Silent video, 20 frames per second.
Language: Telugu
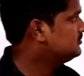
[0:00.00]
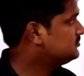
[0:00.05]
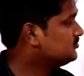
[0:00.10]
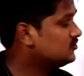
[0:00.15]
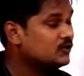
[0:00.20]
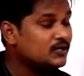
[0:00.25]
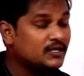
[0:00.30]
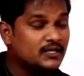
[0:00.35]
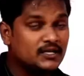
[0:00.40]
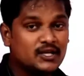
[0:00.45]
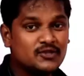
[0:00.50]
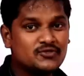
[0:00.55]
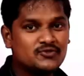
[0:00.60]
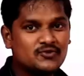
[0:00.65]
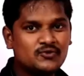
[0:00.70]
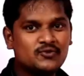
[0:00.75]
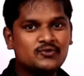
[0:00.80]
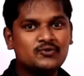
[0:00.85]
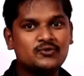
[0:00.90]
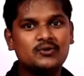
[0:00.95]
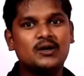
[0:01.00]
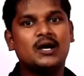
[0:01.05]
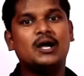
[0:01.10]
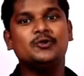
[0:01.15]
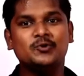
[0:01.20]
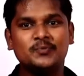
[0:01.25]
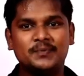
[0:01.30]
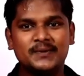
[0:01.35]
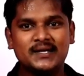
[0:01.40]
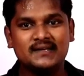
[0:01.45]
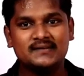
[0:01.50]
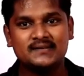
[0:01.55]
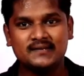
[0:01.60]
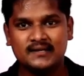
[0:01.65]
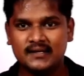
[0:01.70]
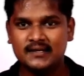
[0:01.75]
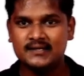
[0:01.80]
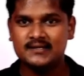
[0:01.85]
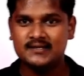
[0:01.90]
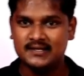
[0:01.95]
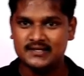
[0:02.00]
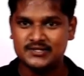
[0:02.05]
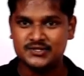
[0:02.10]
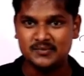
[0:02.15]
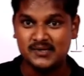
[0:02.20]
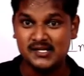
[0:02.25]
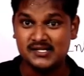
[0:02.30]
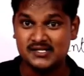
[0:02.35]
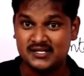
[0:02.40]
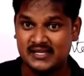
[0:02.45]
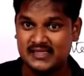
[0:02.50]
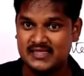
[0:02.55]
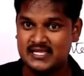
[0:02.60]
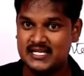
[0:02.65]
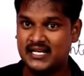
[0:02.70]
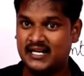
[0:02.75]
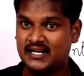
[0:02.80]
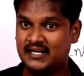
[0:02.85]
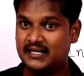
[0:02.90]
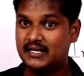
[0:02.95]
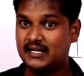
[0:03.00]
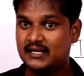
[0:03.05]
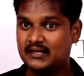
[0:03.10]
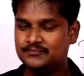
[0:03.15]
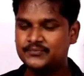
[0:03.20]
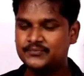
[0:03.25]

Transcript: సో ఎందుకు ఐయూపీఎస్సి ఎస్టాబ్లిష్ అయింది అంటే